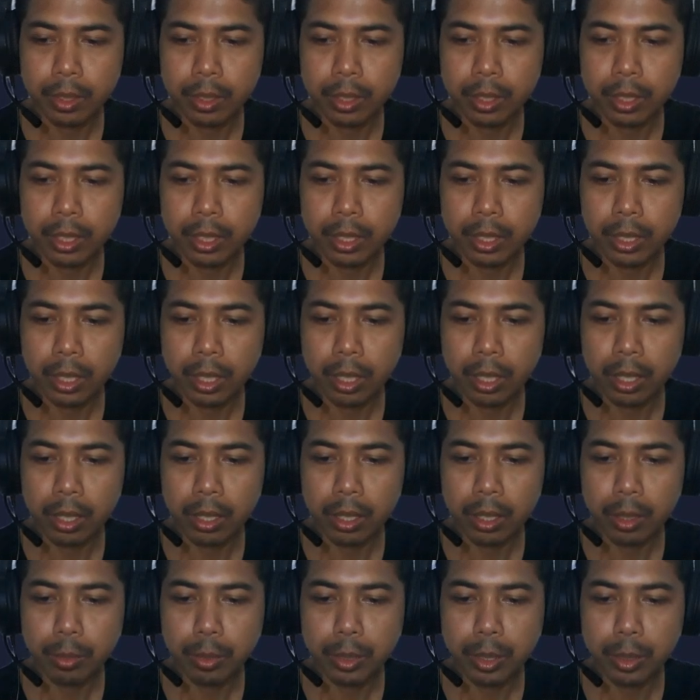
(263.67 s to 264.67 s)
Di sini akan
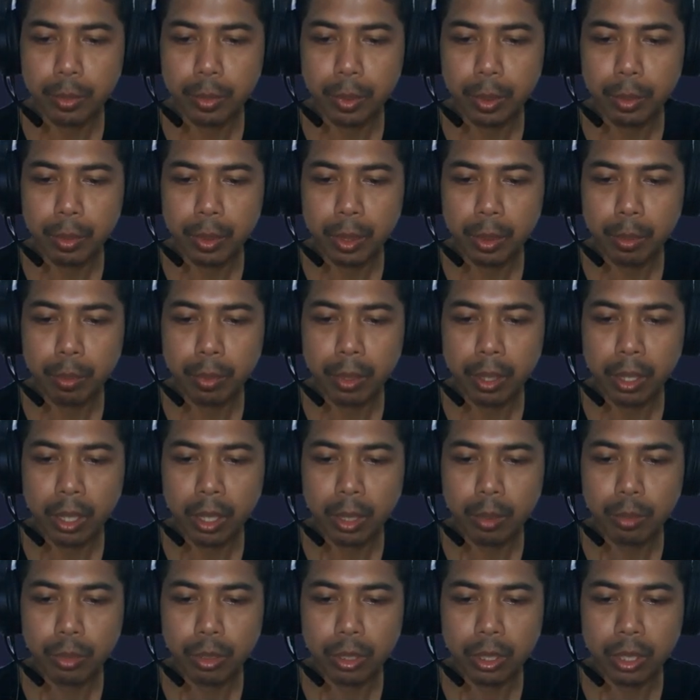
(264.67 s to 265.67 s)
menyimpan
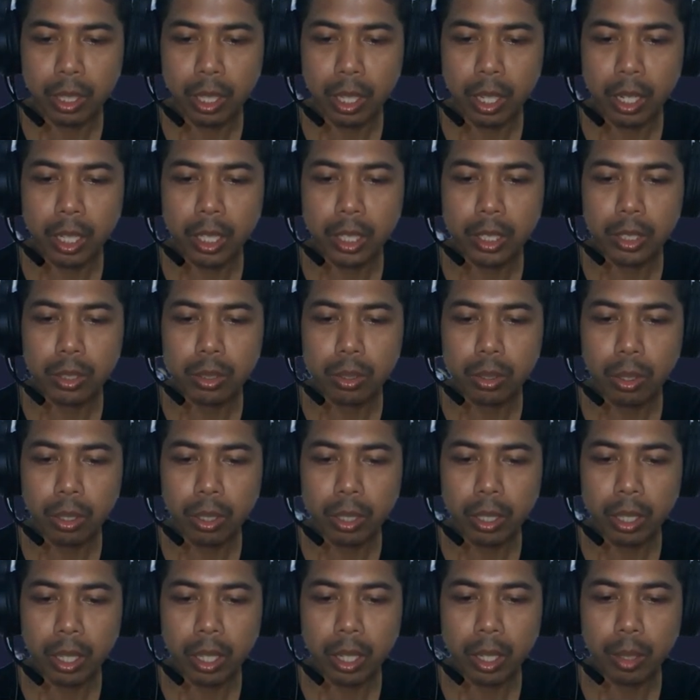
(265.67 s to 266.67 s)
barang-barang mau tarik
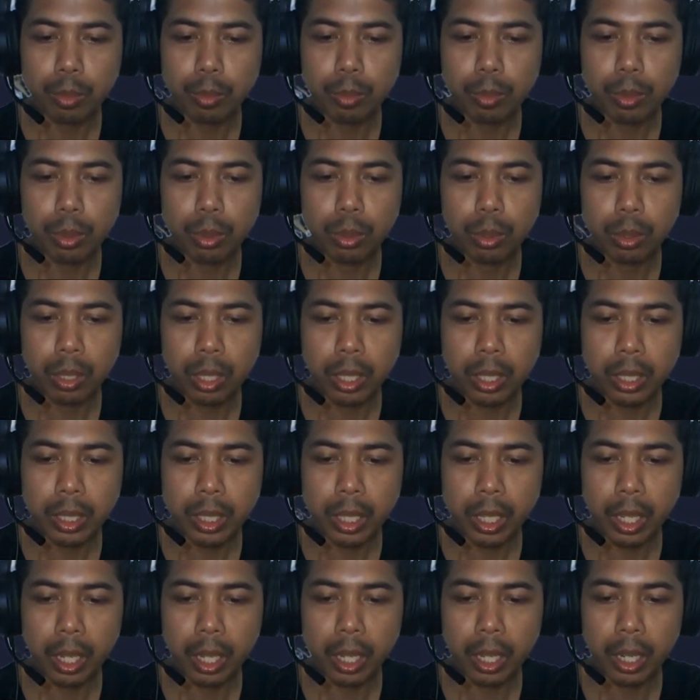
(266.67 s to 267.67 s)
stok yang kamu butuhkan
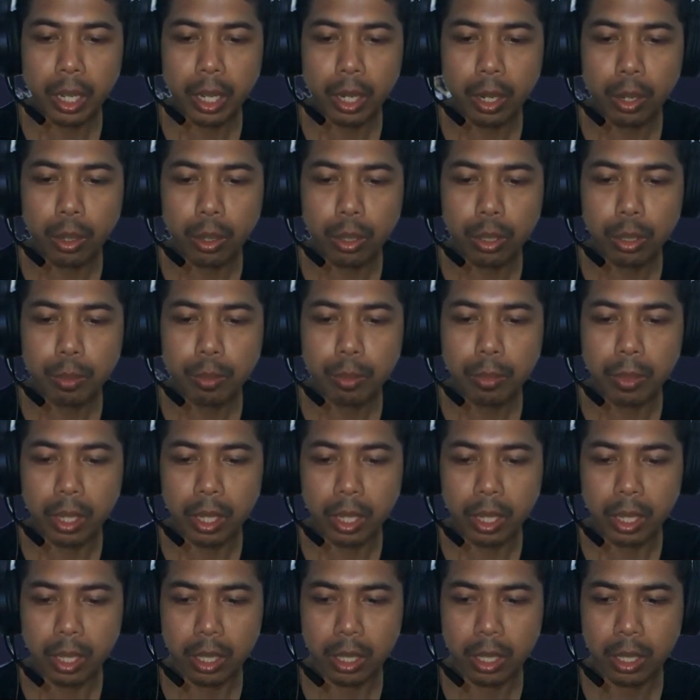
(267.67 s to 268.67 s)
ke area
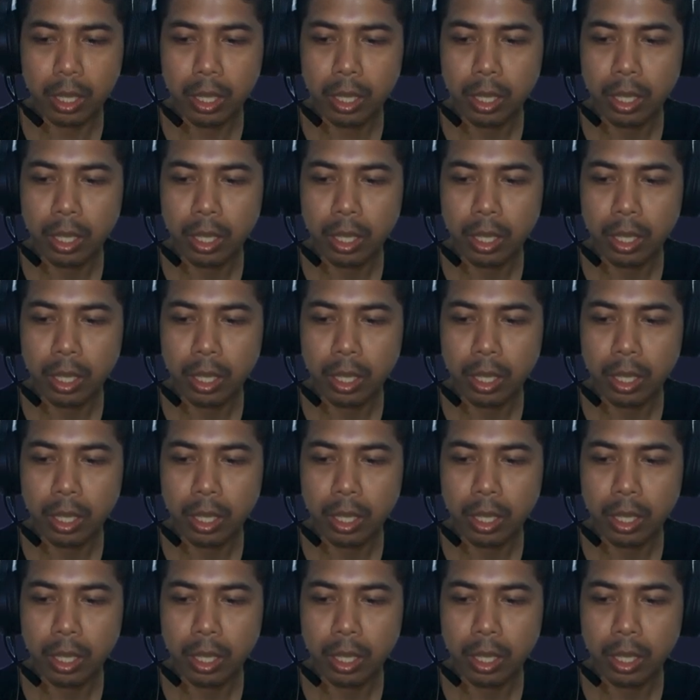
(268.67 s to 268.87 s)
hotbar